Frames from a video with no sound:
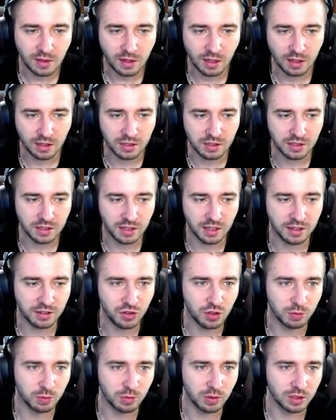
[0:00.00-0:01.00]
Не знаю, к
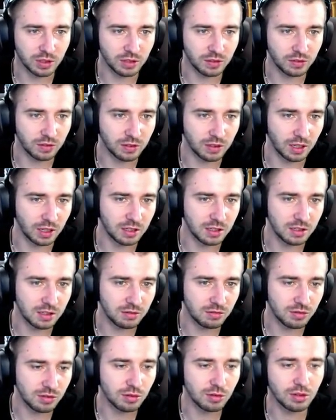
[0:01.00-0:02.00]
чему этот финальный
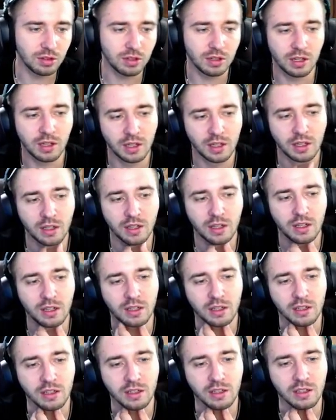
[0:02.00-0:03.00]
свисток.
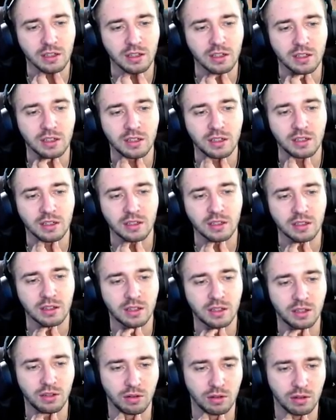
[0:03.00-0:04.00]
Э,
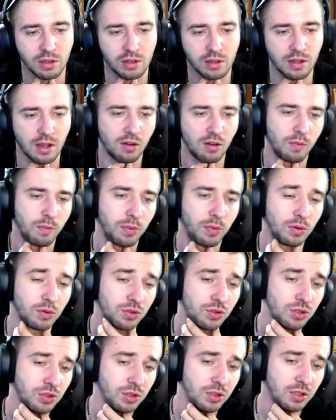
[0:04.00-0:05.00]
дает атаку плюс
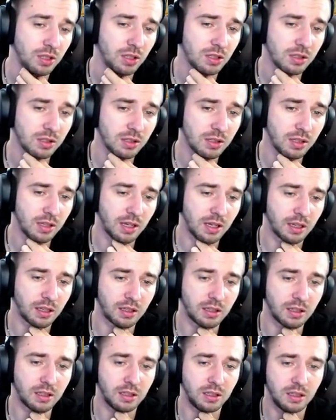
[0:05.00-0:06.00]
400
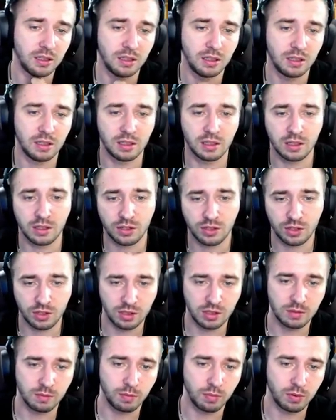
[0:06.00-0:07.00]
и
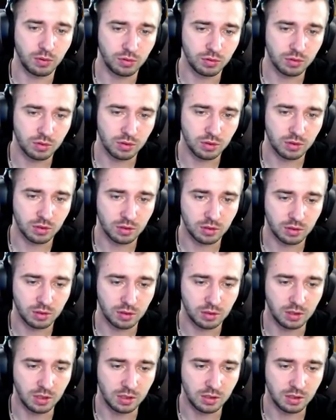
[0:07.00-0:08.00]
жизнь плюс
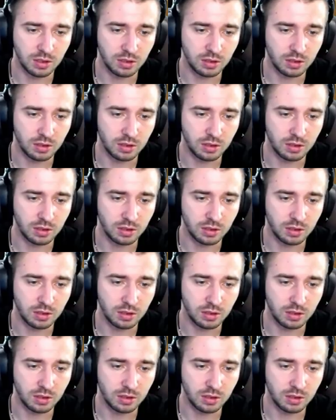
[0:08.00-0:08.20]
10